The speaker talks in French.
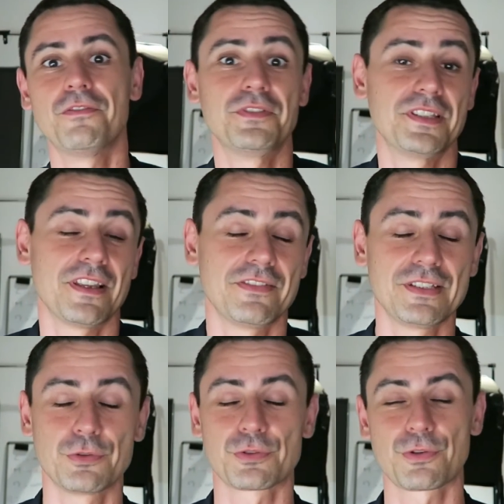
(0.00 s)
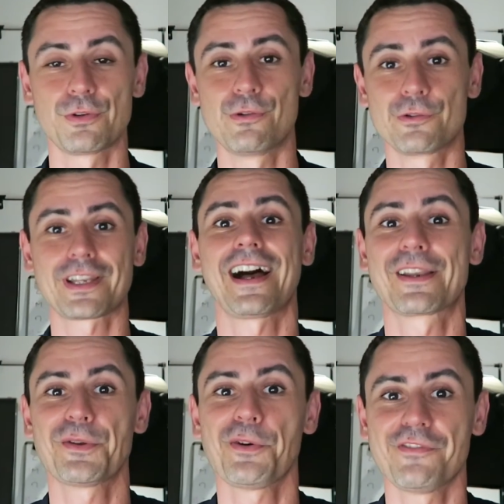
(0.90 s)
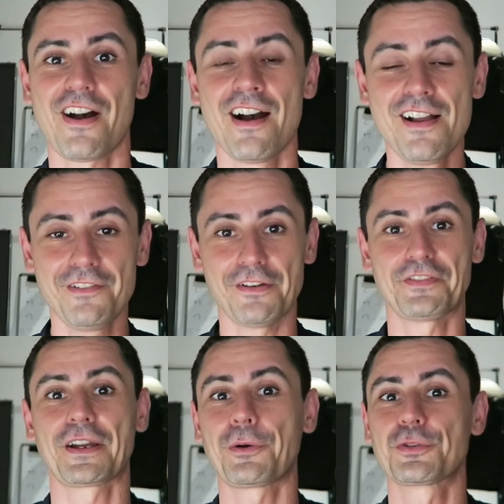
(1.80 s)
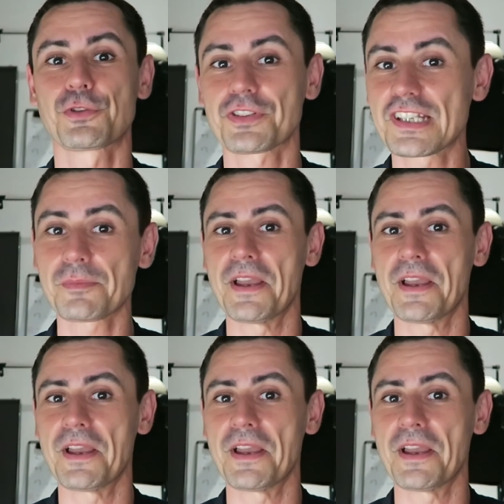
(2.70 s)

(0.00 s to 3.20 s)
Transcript: vis-à-vis de ce que le tracker va, va faire ressortir.